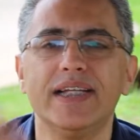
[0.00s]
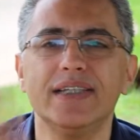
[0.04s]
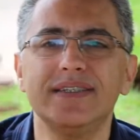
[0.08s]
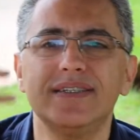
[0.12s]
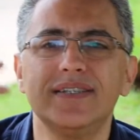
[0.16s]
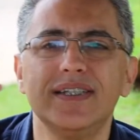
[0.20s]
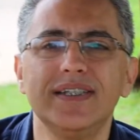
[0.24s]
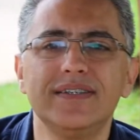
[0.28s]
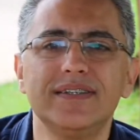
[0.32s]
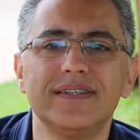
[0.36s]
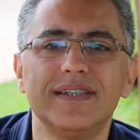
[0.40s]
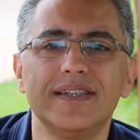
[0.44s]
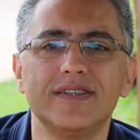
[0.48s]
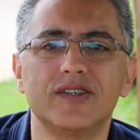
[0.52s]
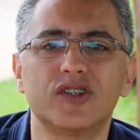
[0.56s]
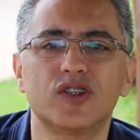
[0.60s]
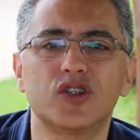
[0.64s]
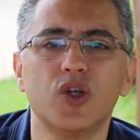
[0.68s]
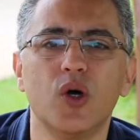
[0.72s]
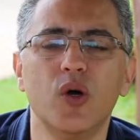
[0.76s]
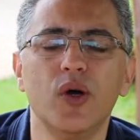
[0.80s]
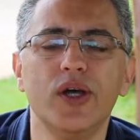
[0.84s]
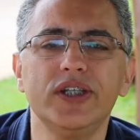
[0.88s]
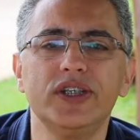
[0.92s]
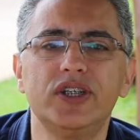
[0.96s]
as
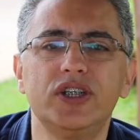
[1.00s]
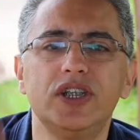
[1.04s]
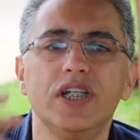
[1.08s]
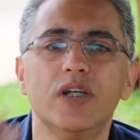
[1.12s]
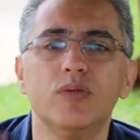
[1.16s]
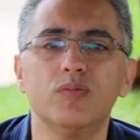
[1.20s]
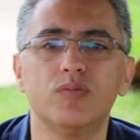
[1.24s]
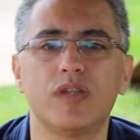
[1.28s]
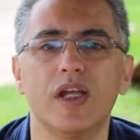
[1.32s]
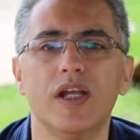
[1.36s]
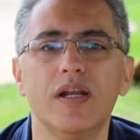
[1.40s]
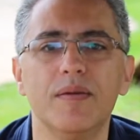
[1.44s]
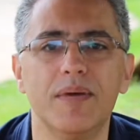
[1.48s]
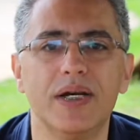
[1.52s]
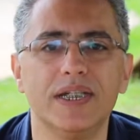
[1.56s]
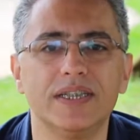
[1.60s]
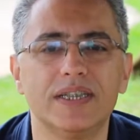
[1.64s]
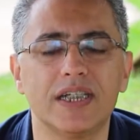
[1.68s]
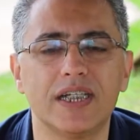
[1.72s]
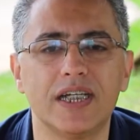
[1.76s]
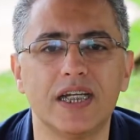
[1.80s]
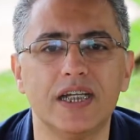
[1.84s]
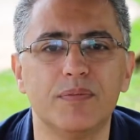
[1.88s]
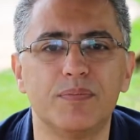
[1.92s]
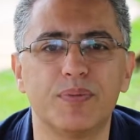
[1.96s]
sensações de não ter mais
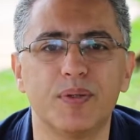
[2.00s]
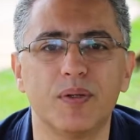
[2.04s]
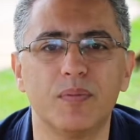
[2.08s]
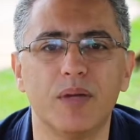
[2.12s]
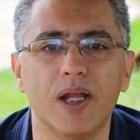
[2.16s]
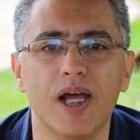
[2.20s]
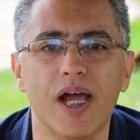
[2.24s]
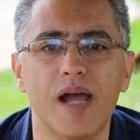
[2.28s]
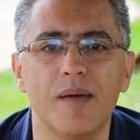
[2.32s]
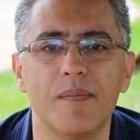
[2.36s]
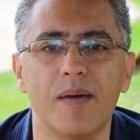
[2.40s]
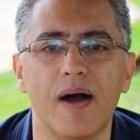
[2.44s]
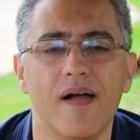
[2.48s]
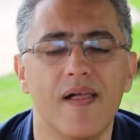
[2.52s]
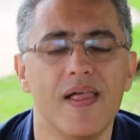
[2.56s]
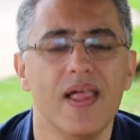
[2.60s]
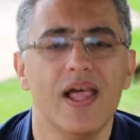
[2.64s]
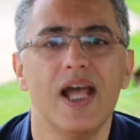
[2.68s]
aquele problema.